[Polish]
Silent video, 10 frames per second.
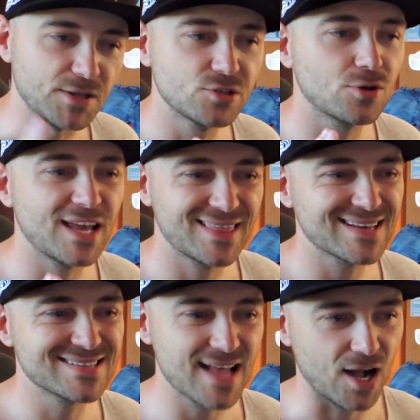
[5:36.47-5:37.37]
będzie to
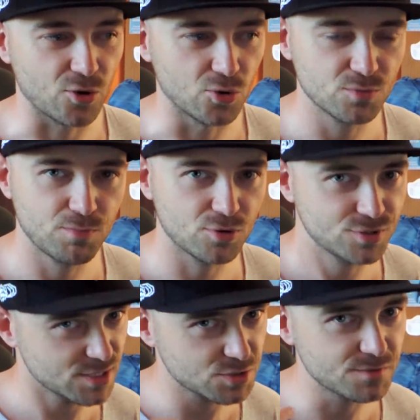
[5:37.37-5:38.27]
jedna z nagród
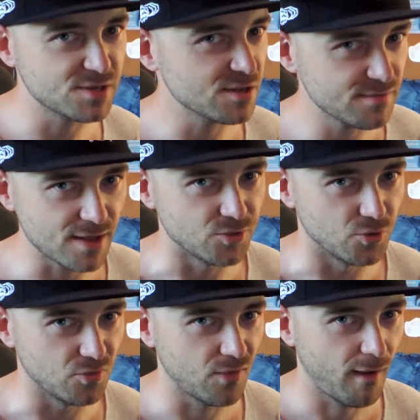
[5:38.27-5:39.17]
podczas oczywiście
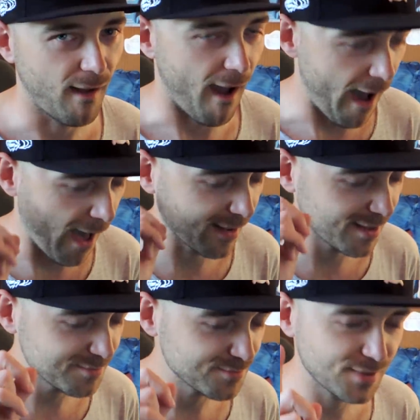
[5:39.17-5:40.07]
eventów,
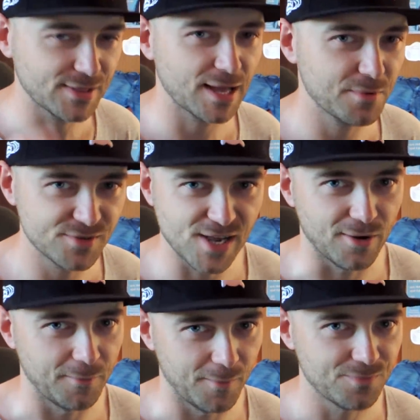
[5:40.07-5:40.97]
ale ja tak jak
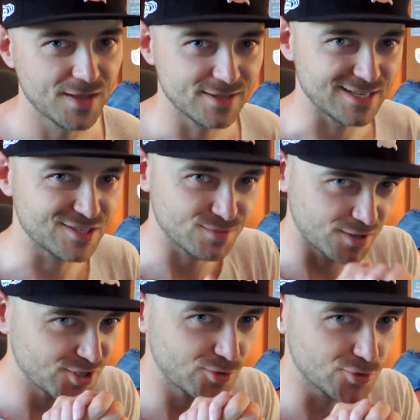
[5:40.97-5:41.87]
powiedziałem, nie
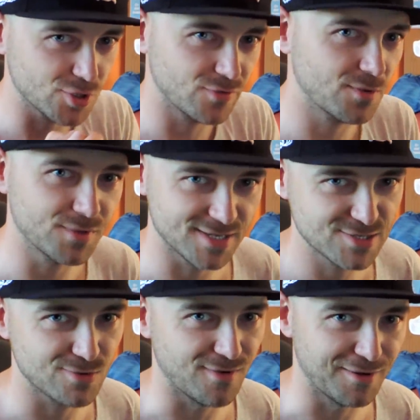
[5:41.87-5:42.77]
trzymajcie kurczowo mnie
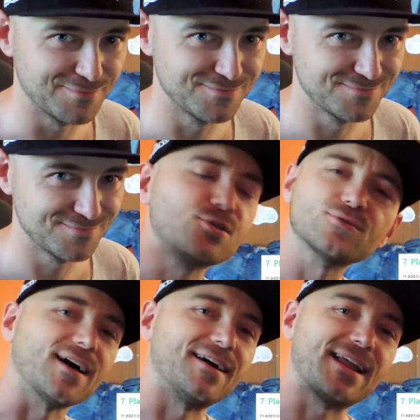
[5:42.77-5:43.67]
za słowa. I
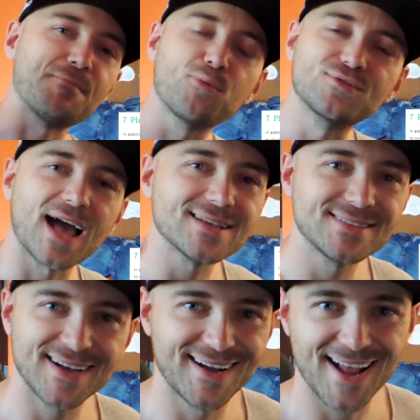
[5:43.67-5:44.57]
dodaję,
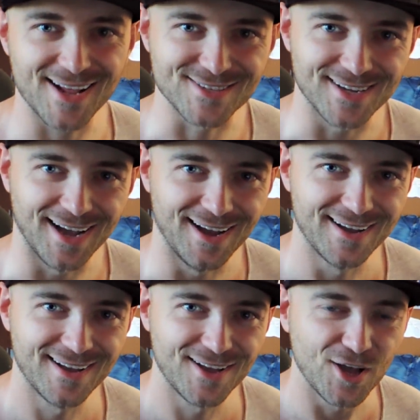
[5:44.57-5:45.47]
reputacja gracza.
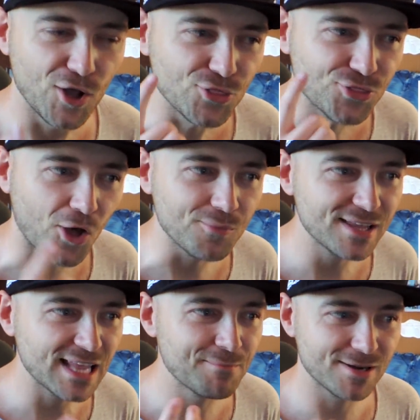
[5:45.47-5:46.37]
To
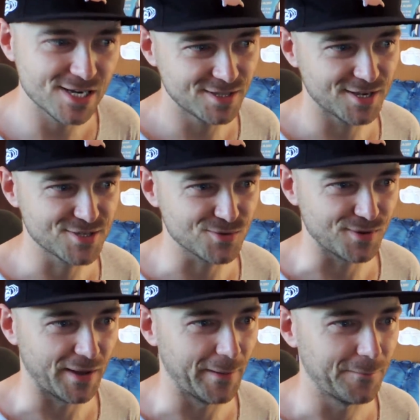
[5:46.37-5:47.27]
mnie najbardziej
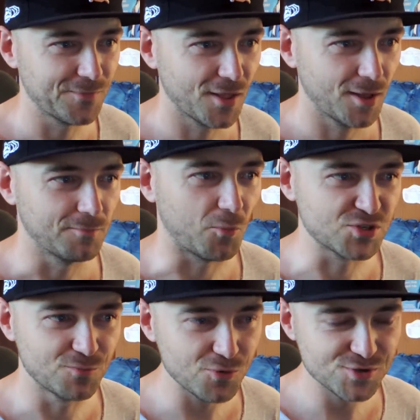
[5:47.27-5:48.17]
interesuje, bo
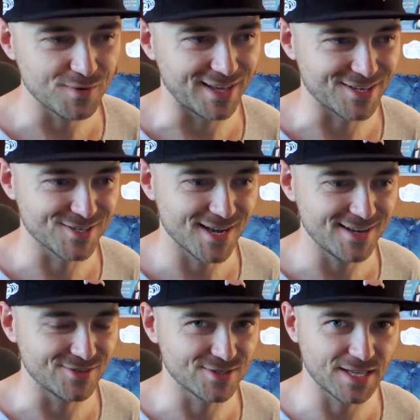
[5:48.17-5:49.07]
przypuśćmy,
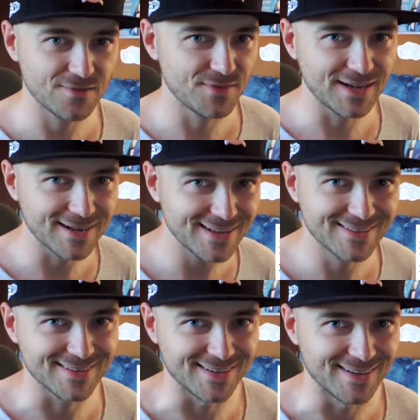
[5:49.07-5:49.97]
jeżeli zostanie
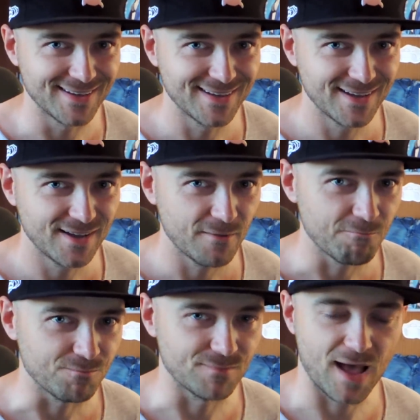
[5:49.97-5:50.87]
wykryty
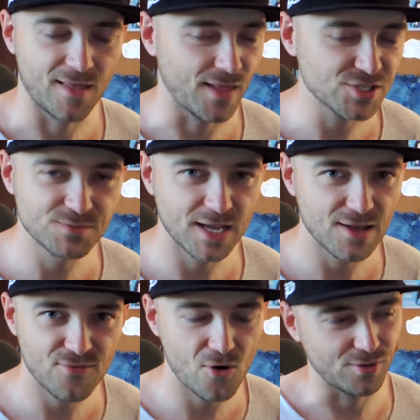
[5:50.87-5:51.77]
na naszym
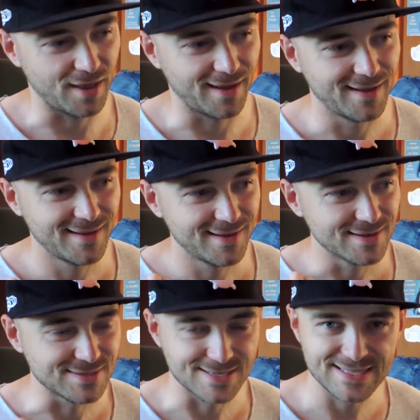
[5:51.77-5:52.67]
telefonie
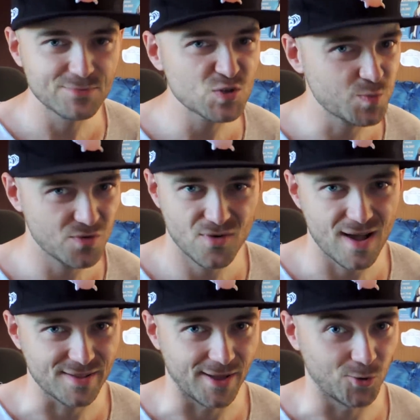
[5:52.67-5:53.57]
system do
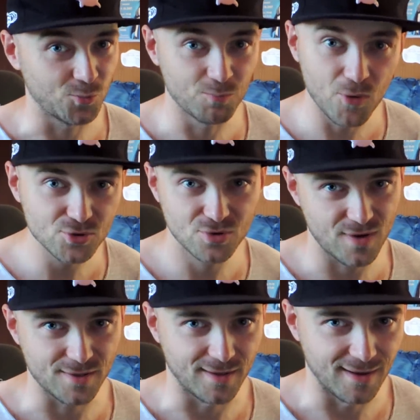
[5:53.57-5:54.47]
spowowania lub
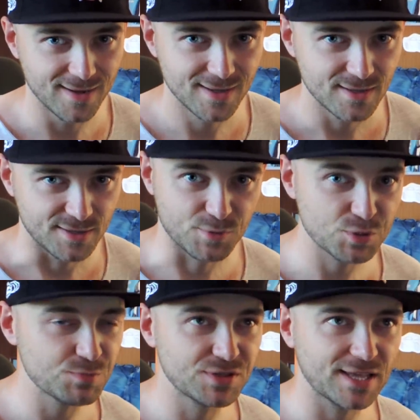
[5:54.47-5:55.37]
botowania, i
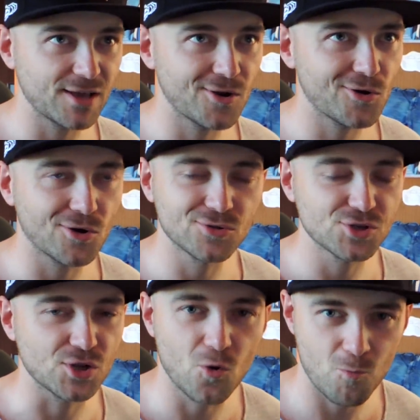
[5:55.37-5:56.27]
powiedzmy takiego
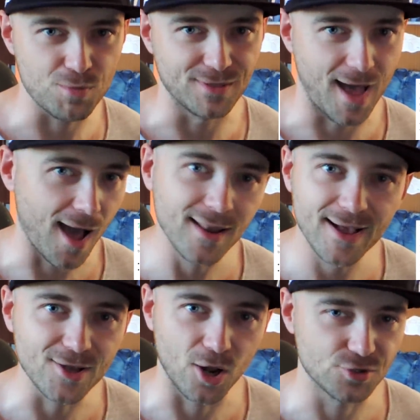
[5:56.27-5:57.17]
konto się kupi na
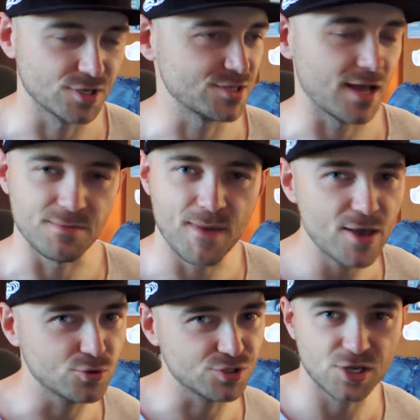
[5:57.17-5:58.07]
Allegro, czy też na
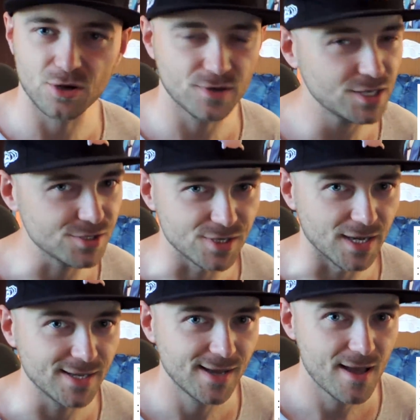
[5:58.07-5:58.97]
eBayu, czy gdziekolwiek
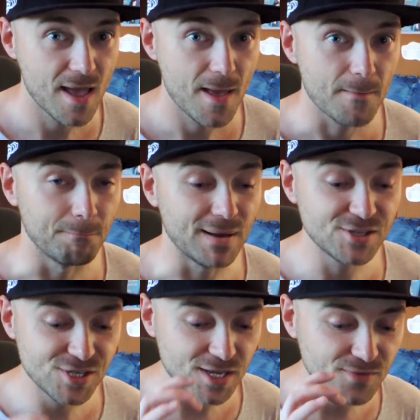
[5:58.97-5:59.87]
indziej,
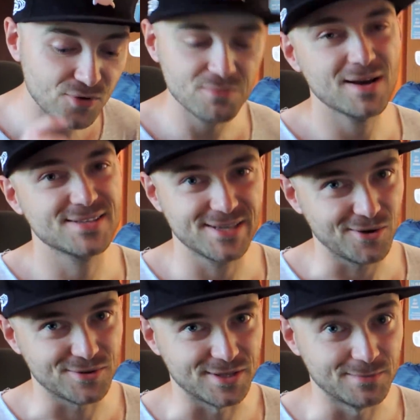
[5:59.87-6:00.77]
będzie
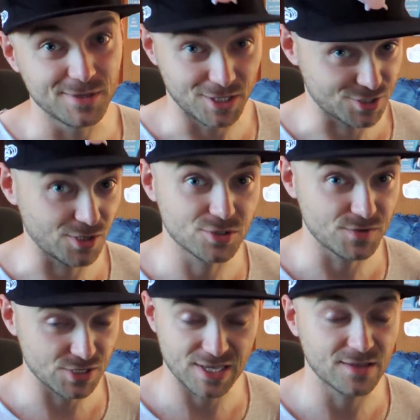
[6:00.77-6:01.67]
informacja o tym, jeżeli
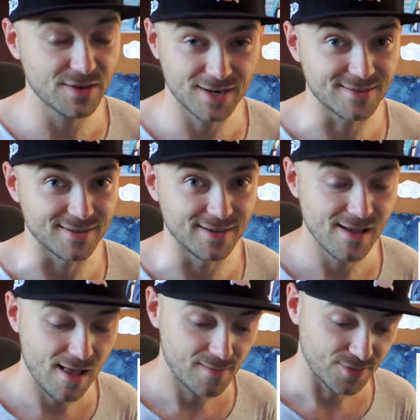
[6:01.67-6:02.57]
oczywiście zostanie
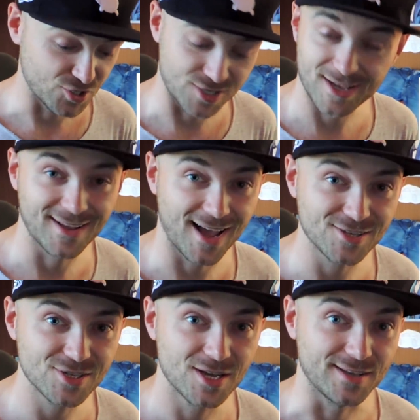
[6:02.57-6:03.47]
wykryty, że ten
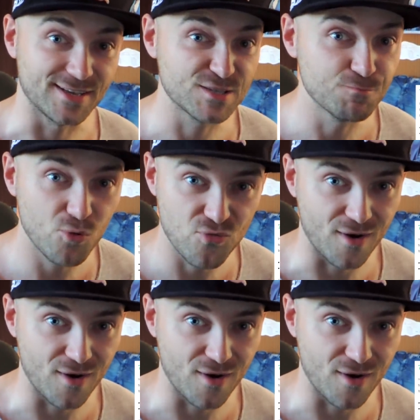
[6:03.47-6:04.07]
gracz jest